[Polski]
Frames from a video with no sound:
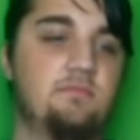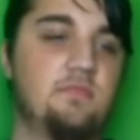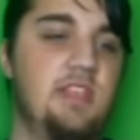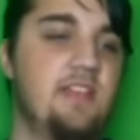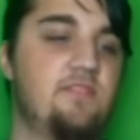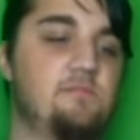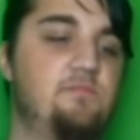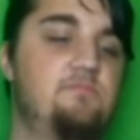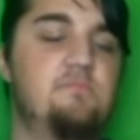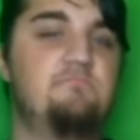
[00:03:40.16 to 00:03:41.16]
nie wiem,
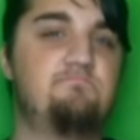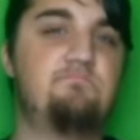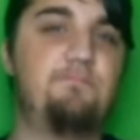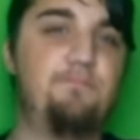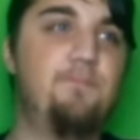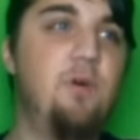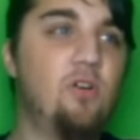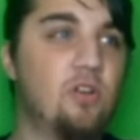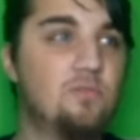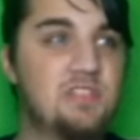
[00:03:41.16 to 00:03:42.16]

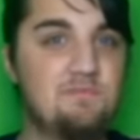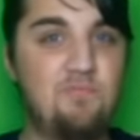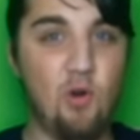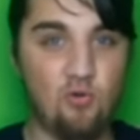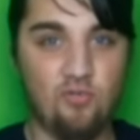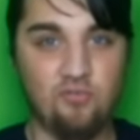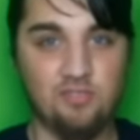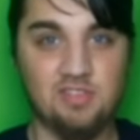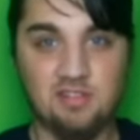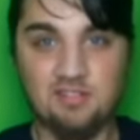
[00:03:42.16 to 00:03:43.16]
pogromcę
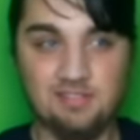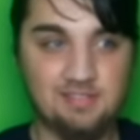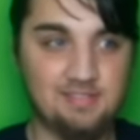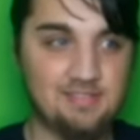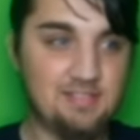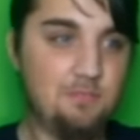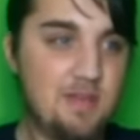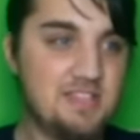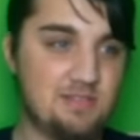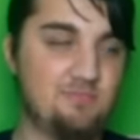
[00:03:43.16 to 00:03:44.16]
bogów, to, to
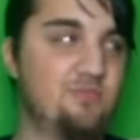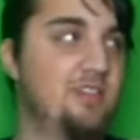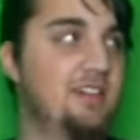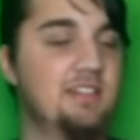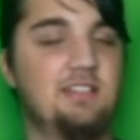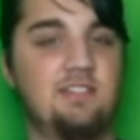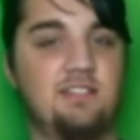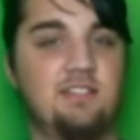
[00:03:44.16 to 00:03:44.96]
będzie mógł... E,